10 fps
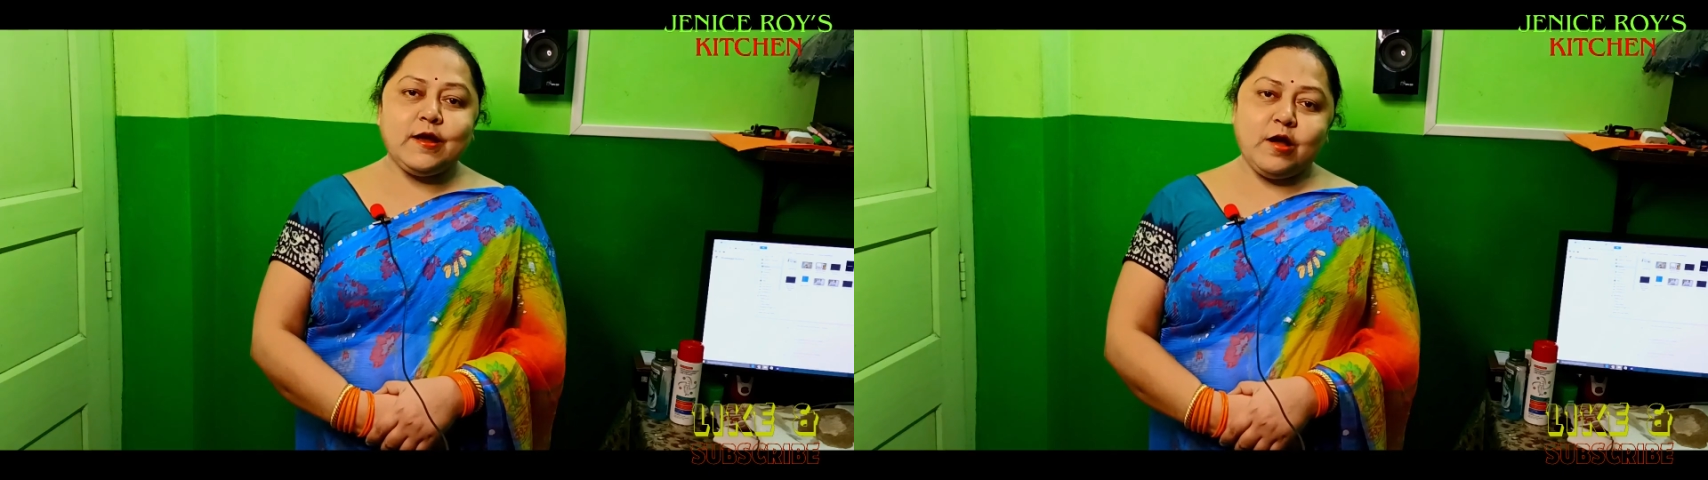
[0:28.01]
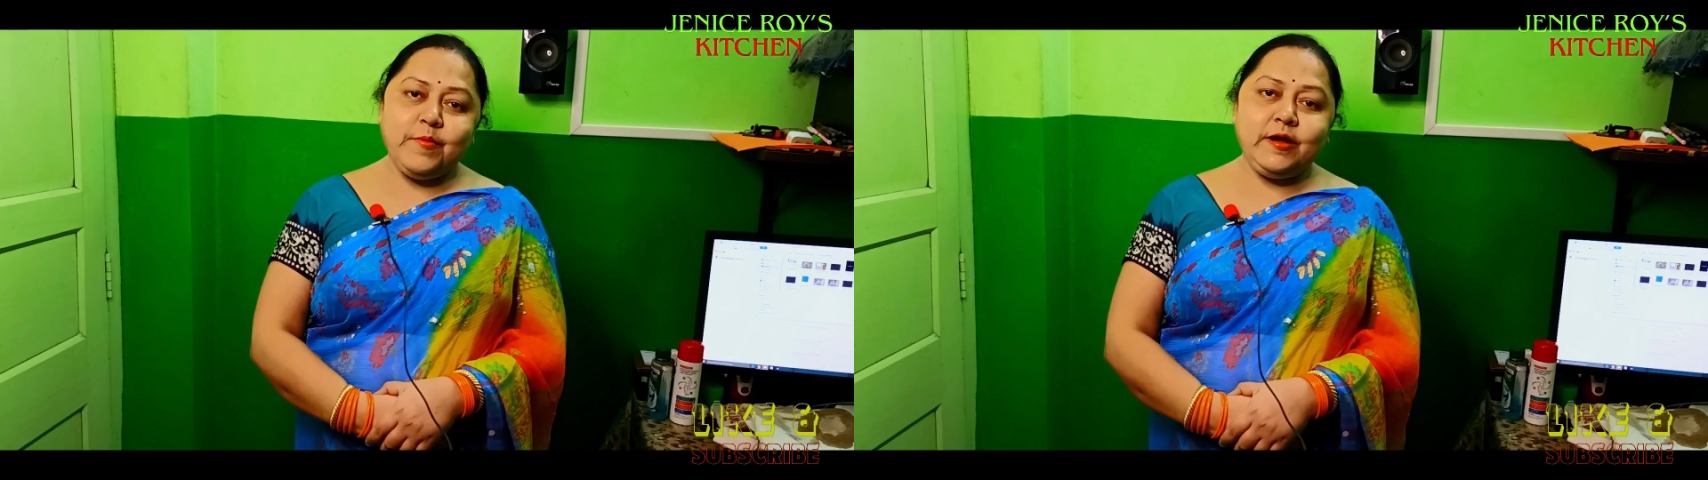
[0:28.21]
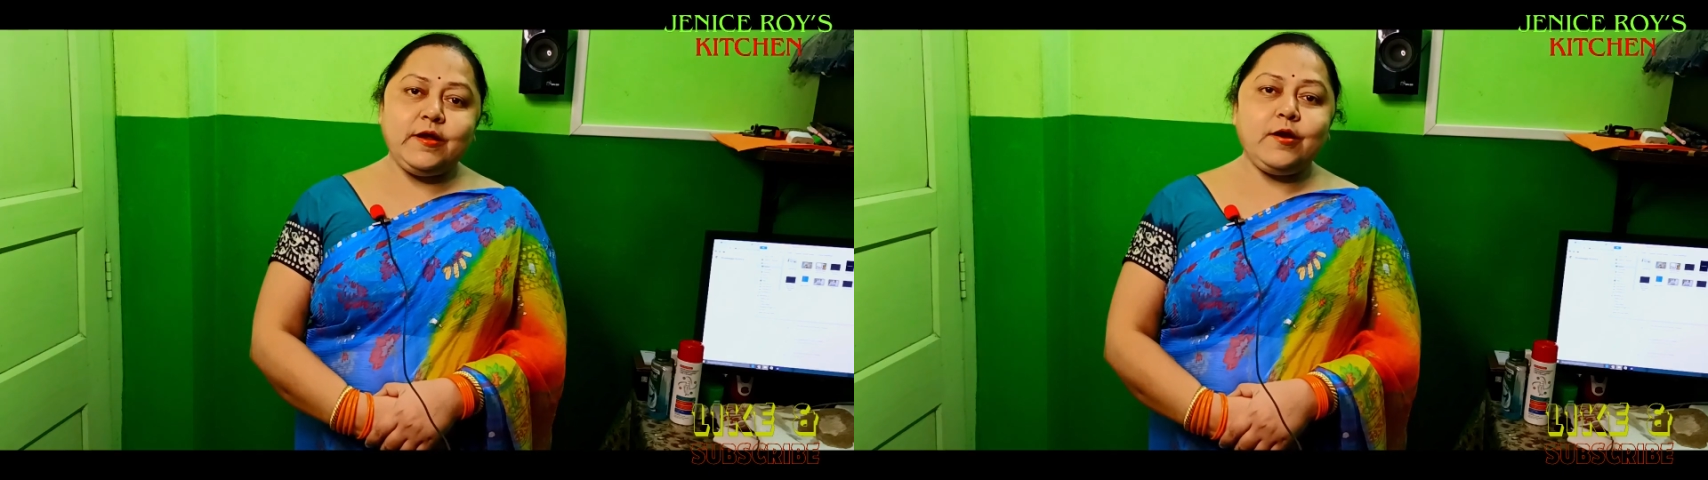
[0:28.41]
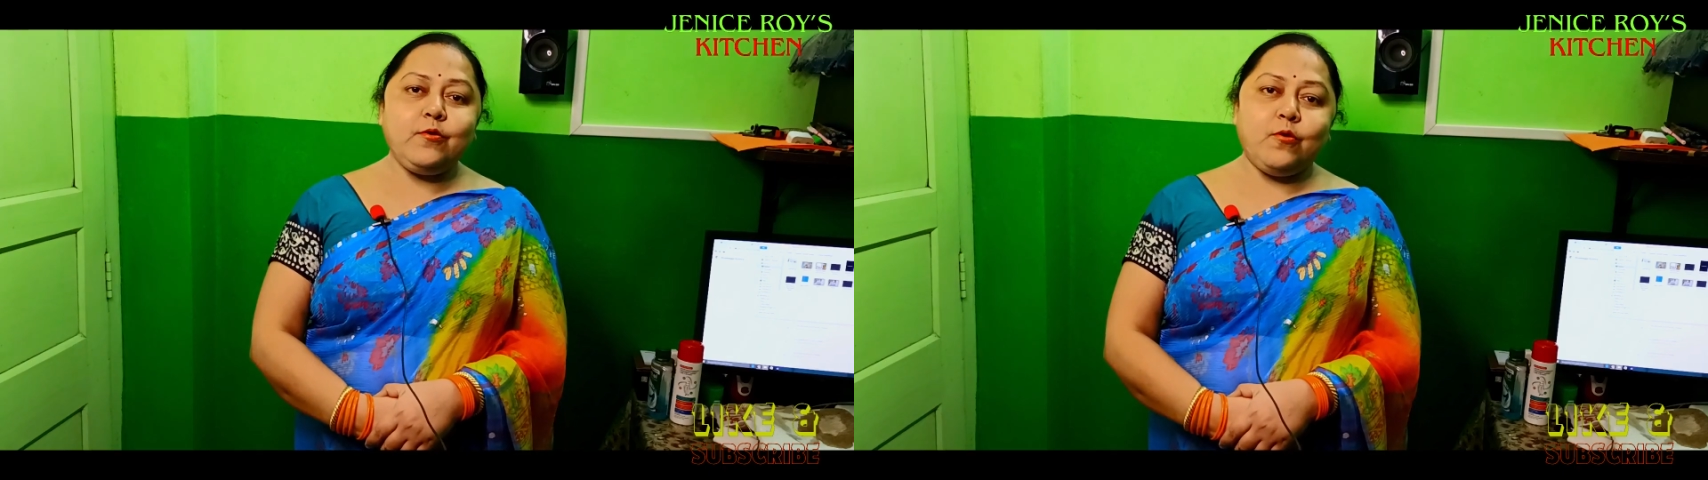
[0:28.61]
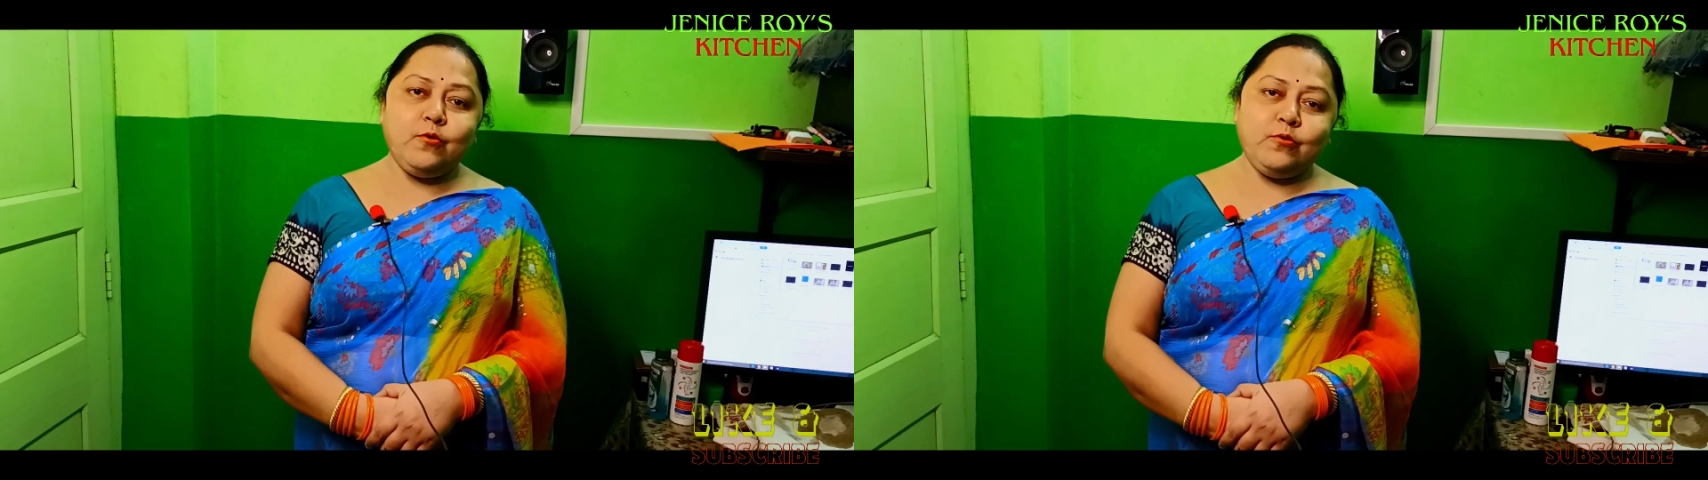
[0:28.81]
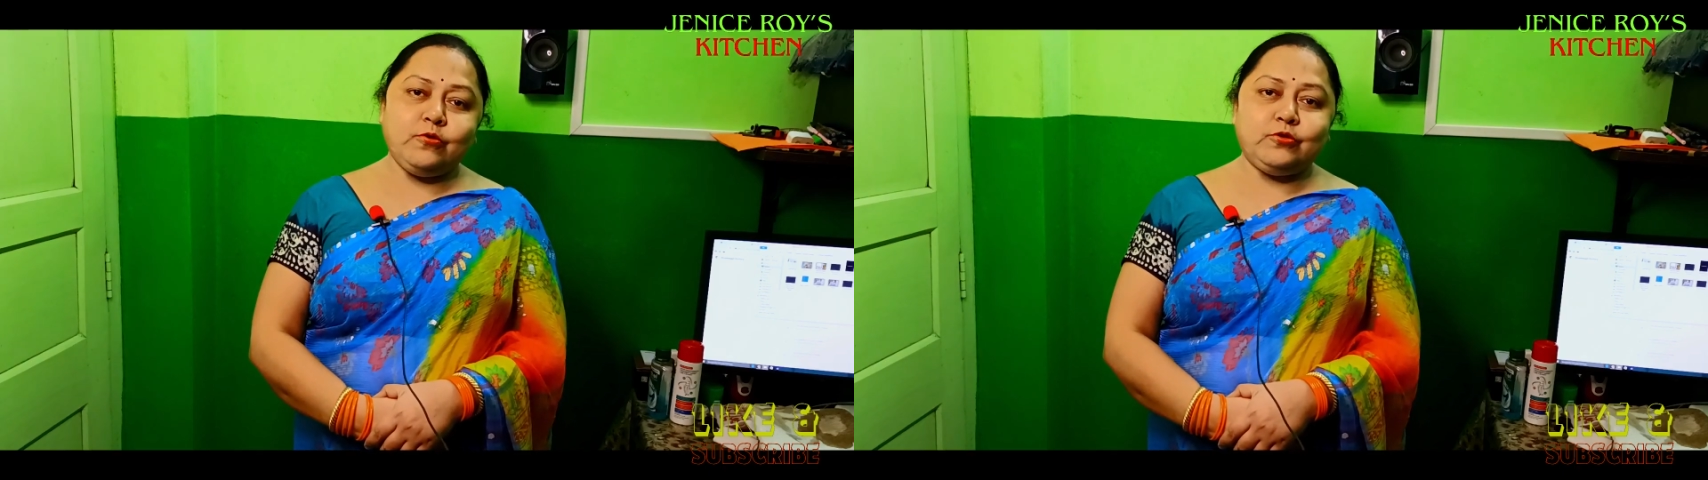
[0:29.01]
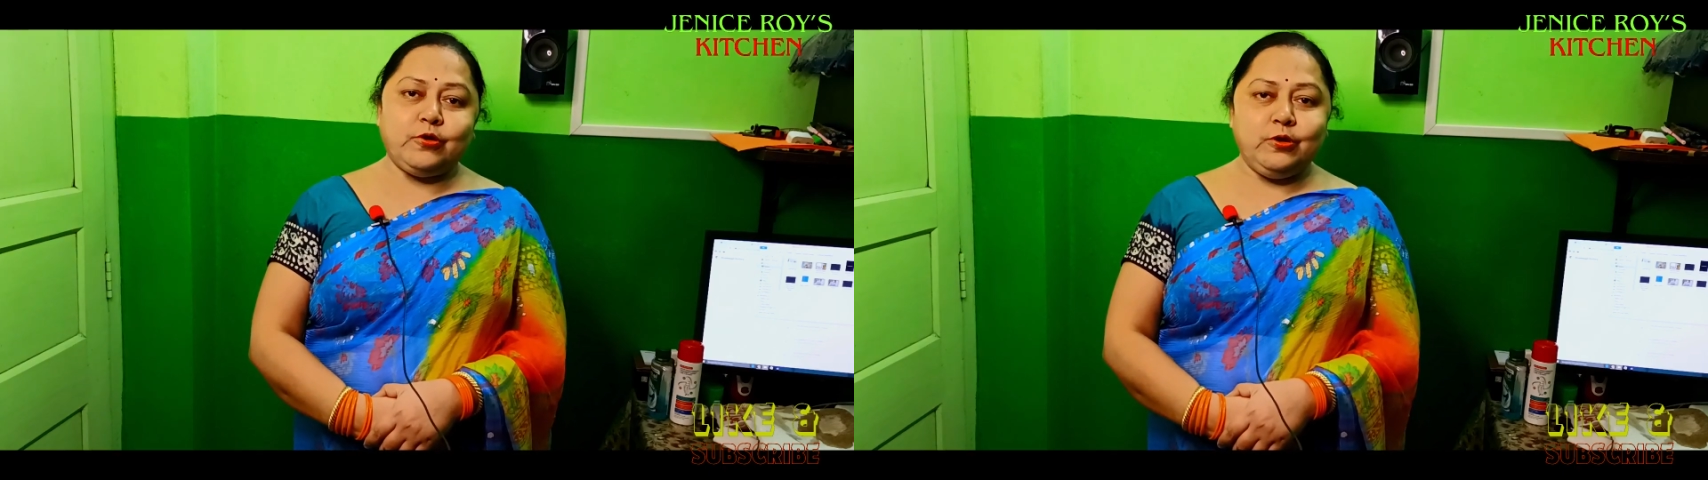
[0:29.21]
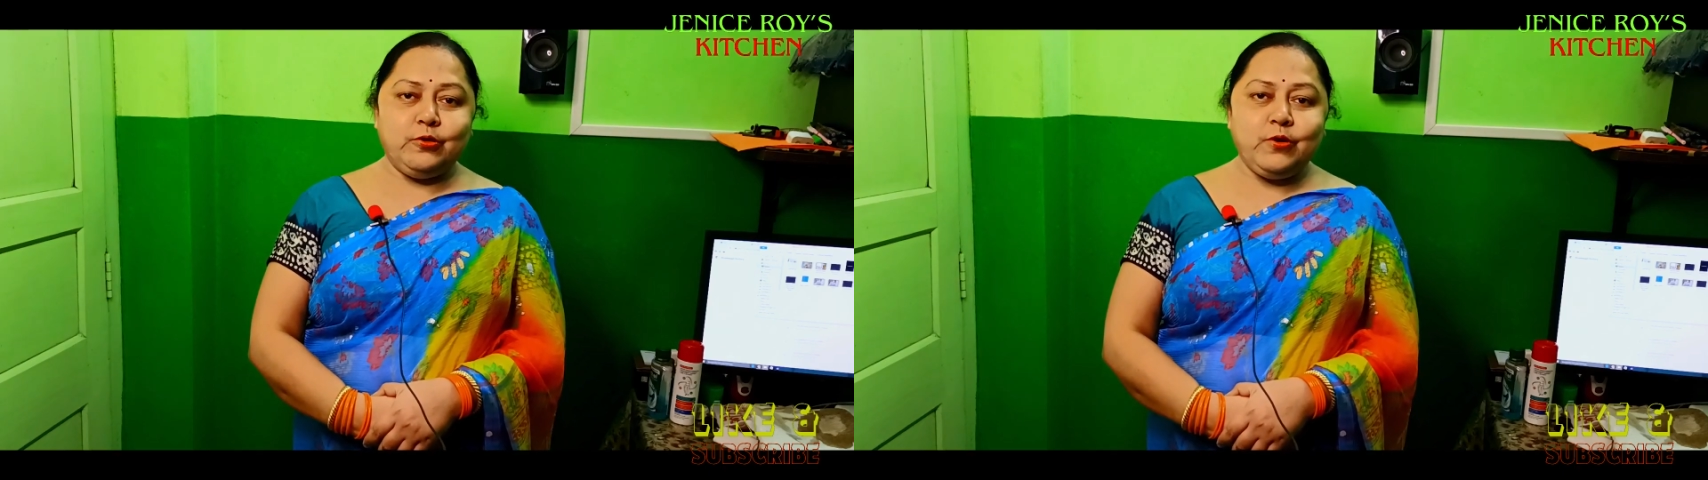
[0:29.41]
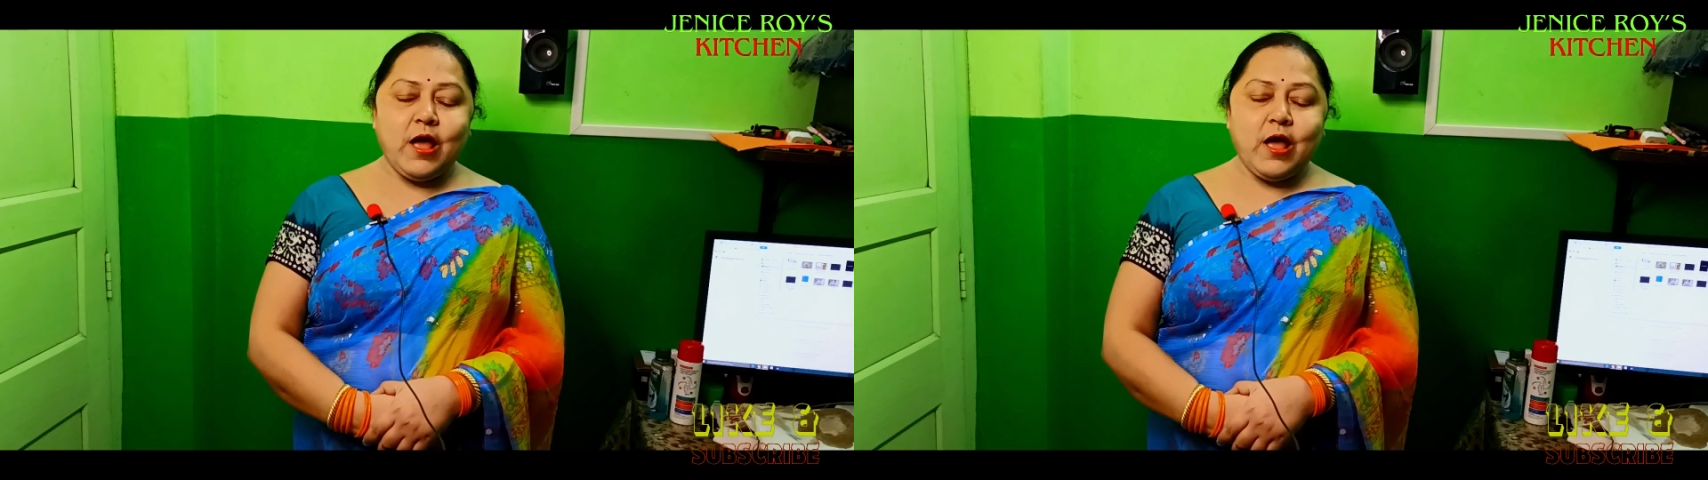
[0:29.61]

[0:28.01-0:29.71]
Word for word: কমেন্টের অনুরোধ রইল